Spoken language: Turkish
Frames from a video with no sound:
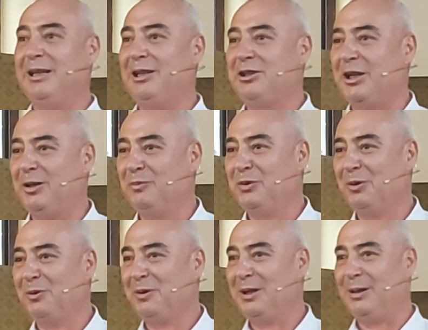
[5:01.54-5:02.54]
geleceğim
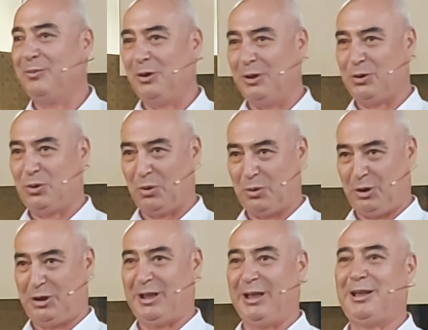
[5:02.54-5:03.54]
diyor. Yani böyle çok
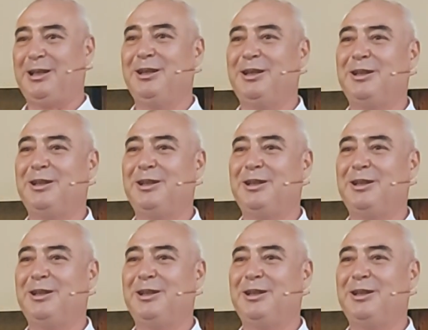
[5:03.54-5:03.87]
istekli,